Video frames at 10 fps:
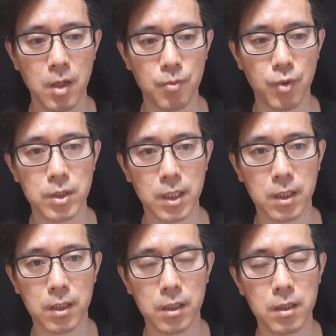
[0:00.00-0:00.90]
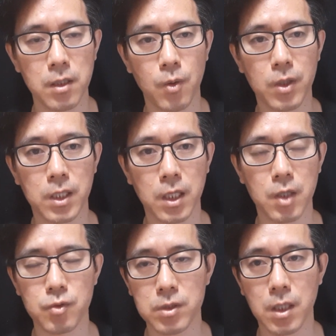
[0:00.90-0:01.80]
부의 사다리를 올라타게
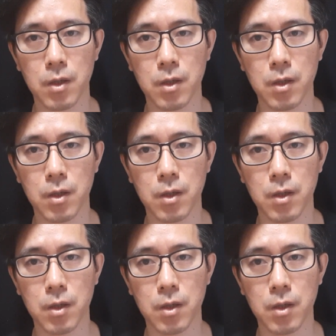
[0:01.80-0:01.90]
해준다.